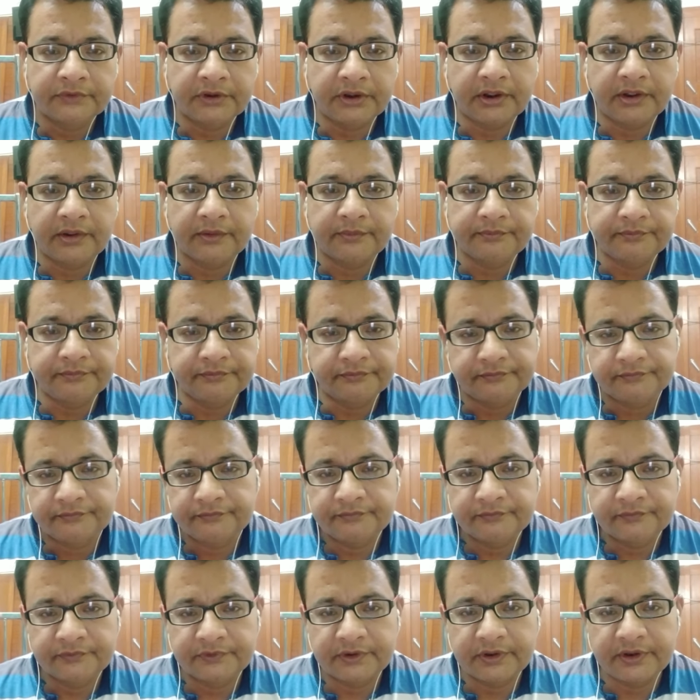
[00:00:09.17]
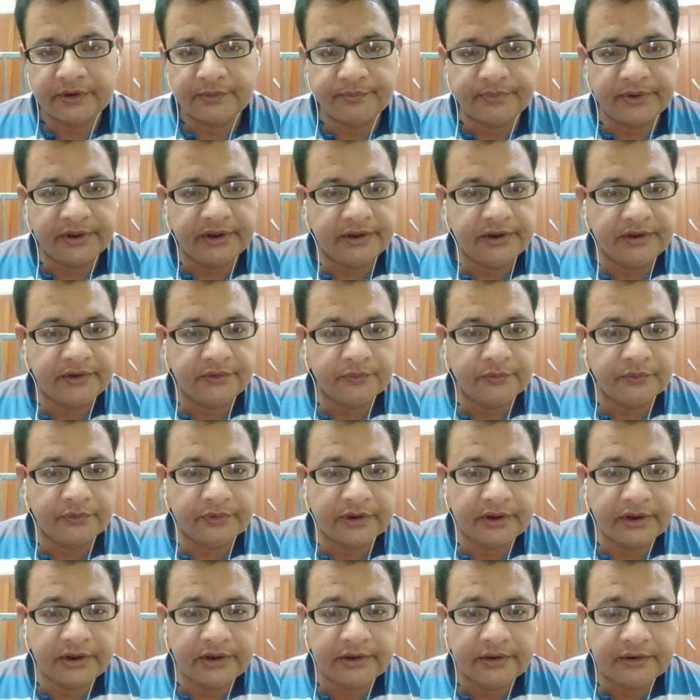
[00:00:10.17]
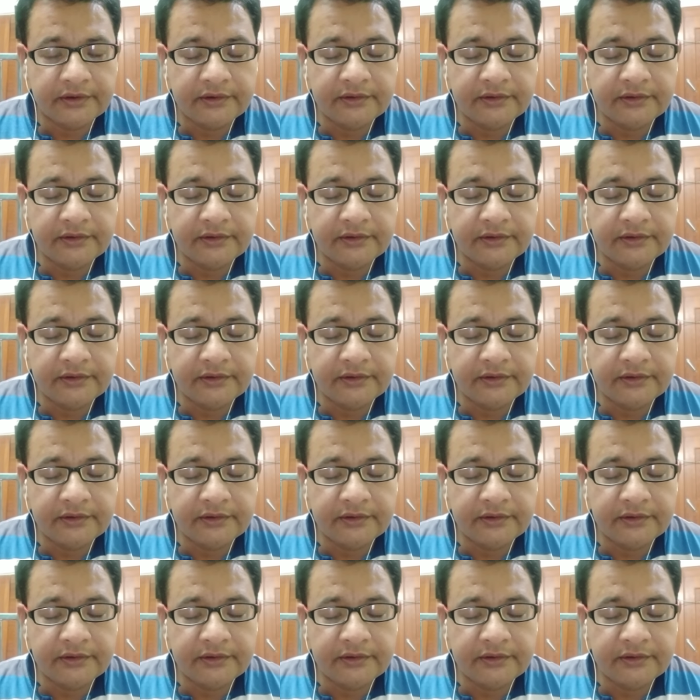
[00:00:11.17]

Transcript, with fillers: आप घर पे ही होंगे